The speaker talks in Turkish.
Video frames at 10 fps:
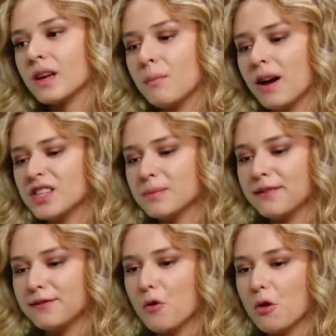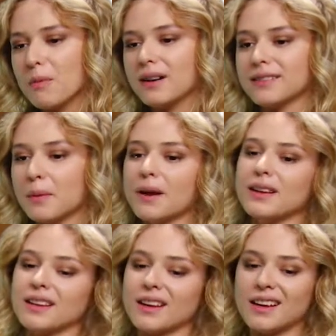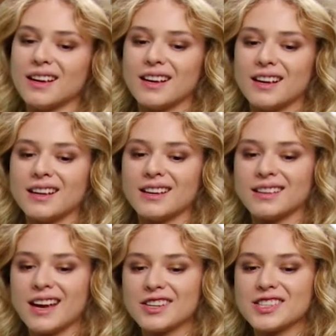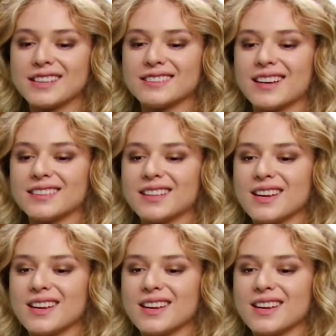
Bence MEF'li olmak demek gerçekten